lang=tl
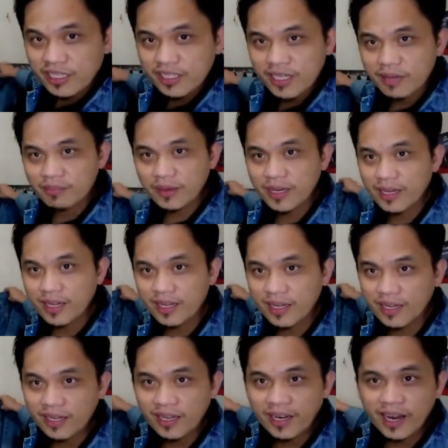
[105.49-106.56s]
Napaka
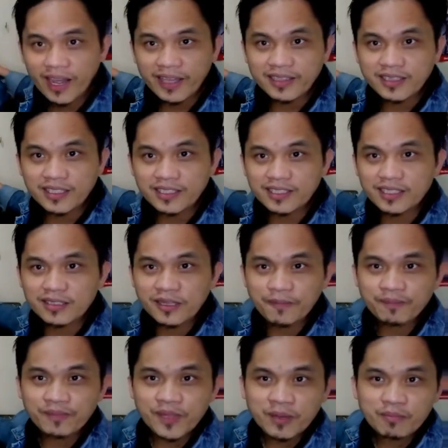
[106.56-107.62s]
high-tech din.
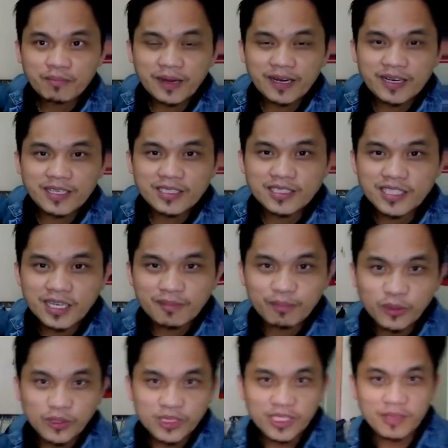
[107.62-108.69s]
Parang
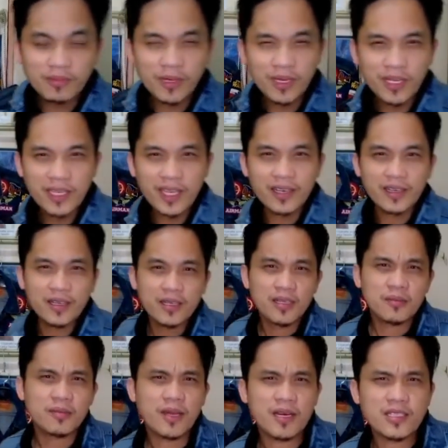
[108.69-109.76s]
cellphone din mga yan.
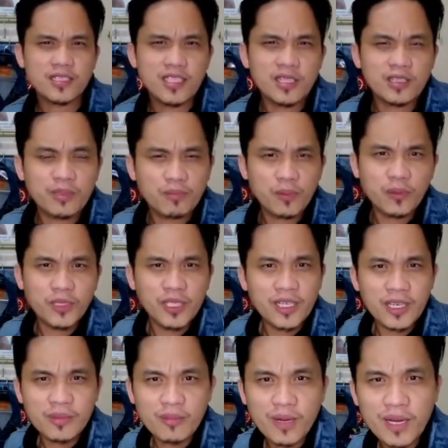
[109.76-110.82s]
Parang cellphone din
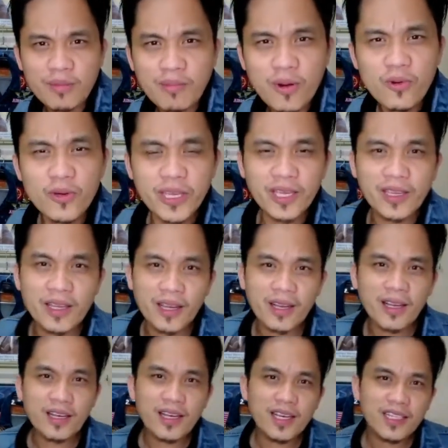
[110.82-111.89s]
ang mga maong eh. Ang
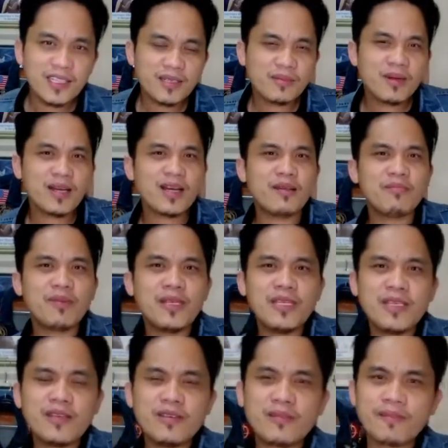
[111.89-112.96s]
gagaling ng mga company
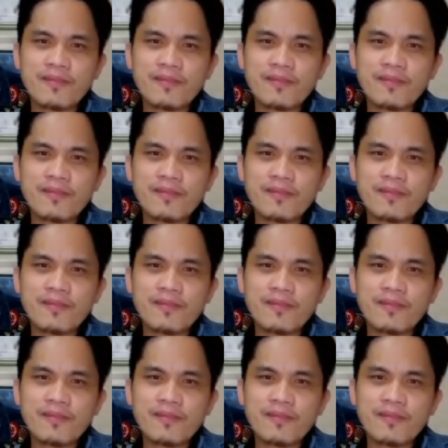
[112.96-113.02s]
ngayon.